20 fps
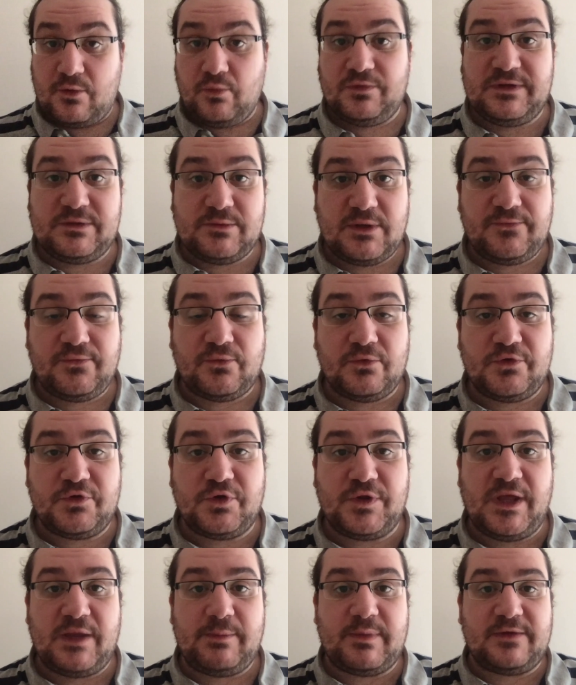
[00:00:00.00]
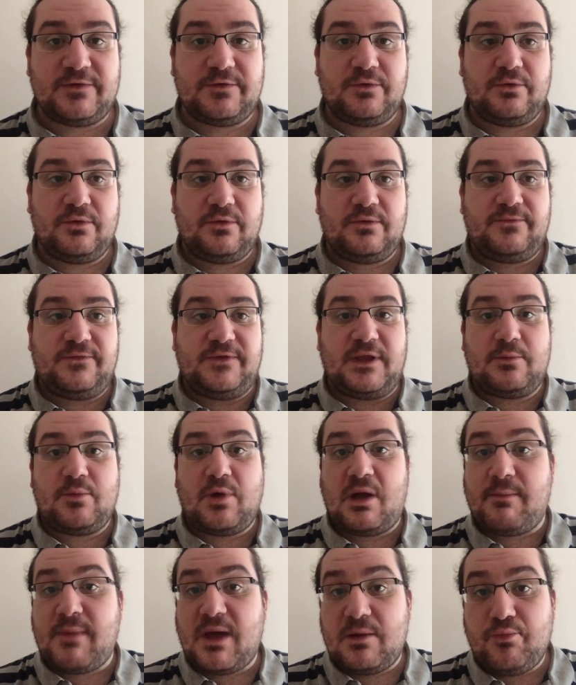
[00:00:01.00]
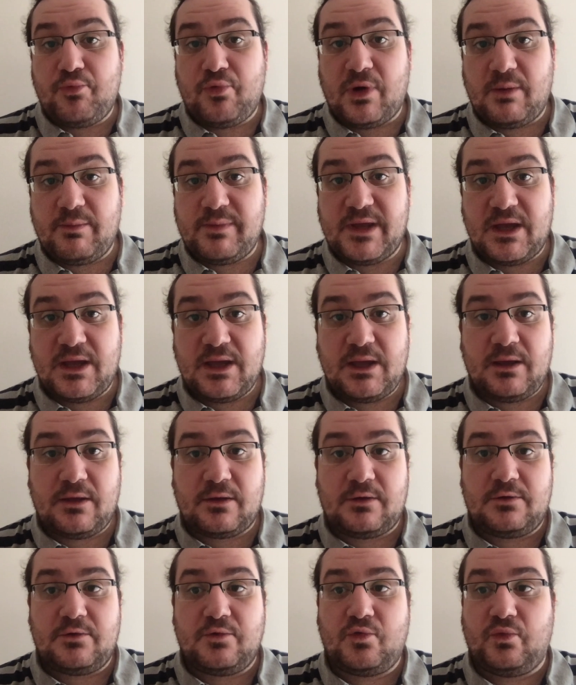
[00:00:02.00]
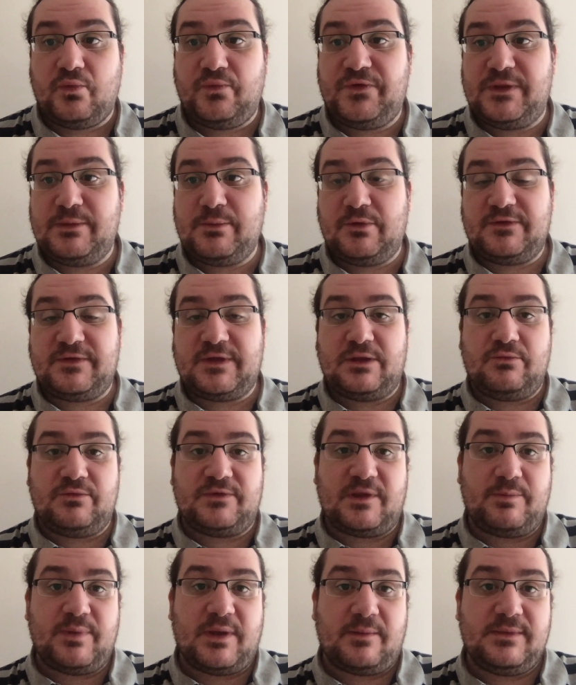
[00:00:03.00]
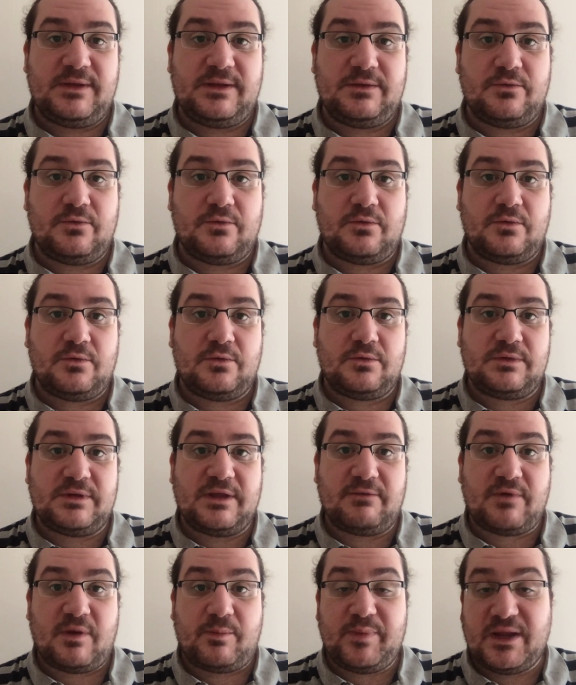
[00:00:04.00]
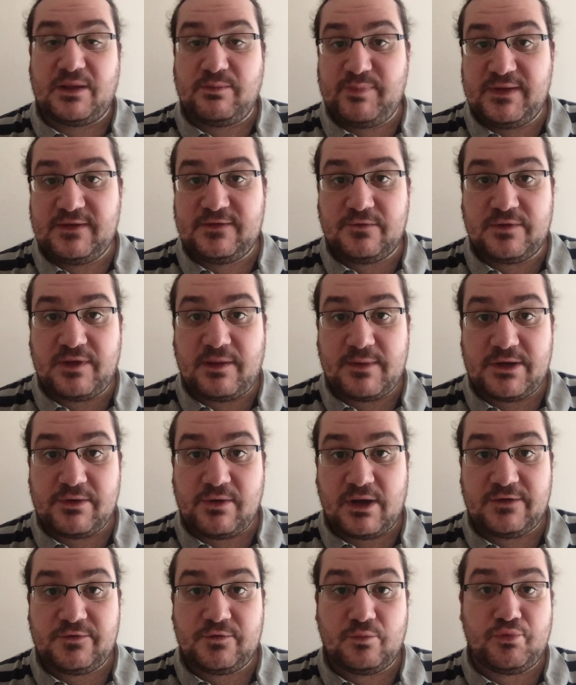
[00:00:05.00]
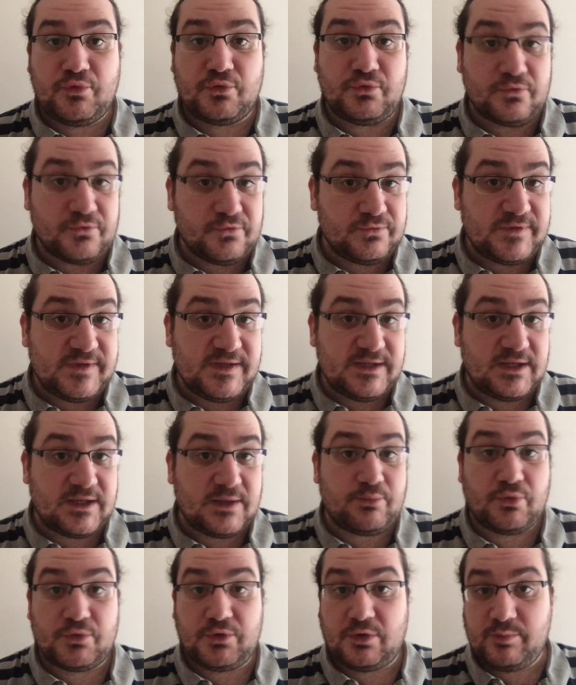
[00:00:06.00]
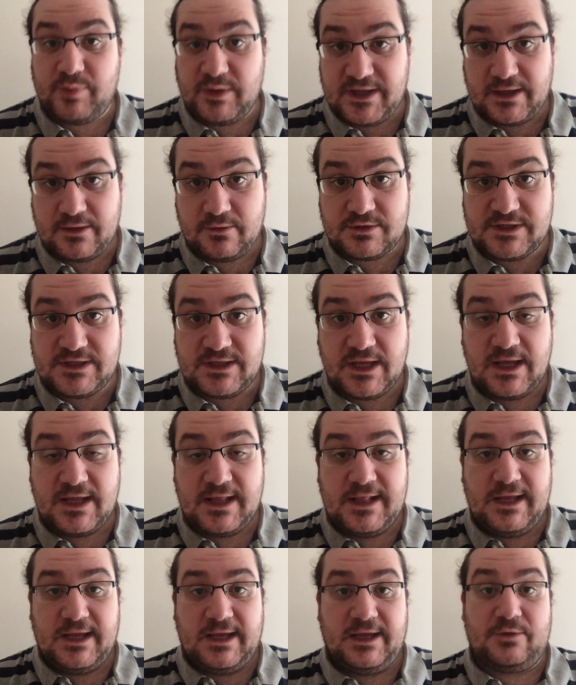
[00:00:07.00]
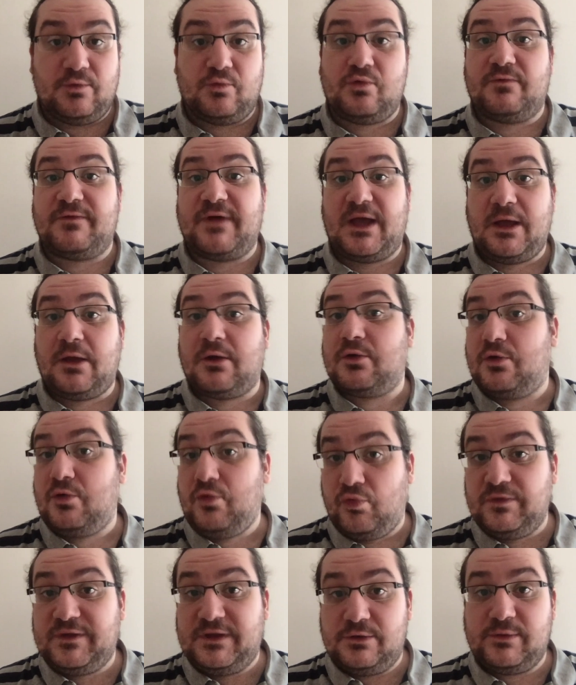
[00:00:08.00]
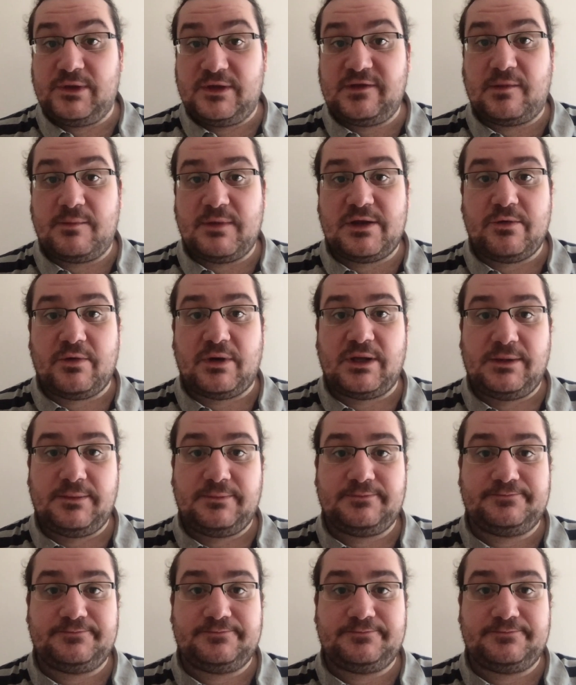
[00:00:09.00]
continuer de fonctionner parce que finalement, un mal pour un bien, euh, le confinement, ça nous a permis d'avoir plein de pistes d'amélioration pour nos outils et pour notre pédagogie. Et donc, on va continuer de s'améliorer.